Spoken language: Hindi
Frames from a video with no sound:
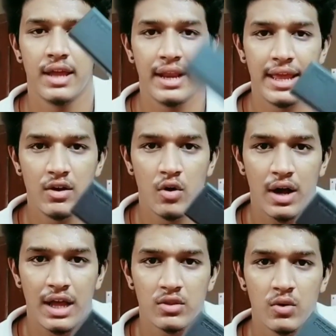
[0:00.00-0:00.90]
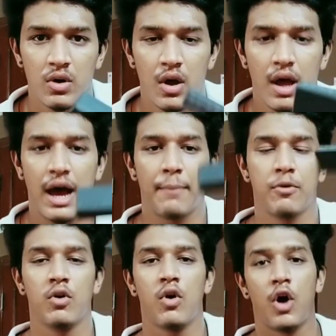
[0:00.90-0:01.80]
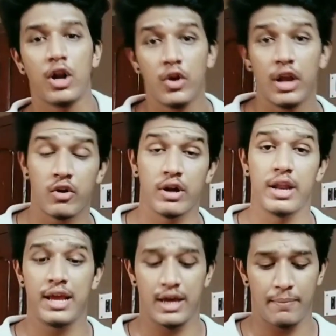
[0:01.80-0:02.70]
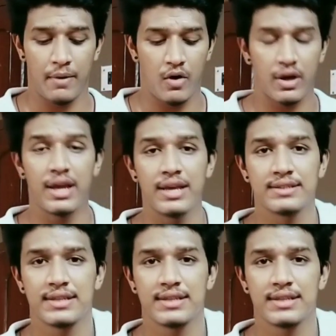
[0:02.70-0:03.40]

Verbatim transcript: ये नहीं होगा तो आप लोग ऑडियो रिकॉर्ड नहीं कर पाओगे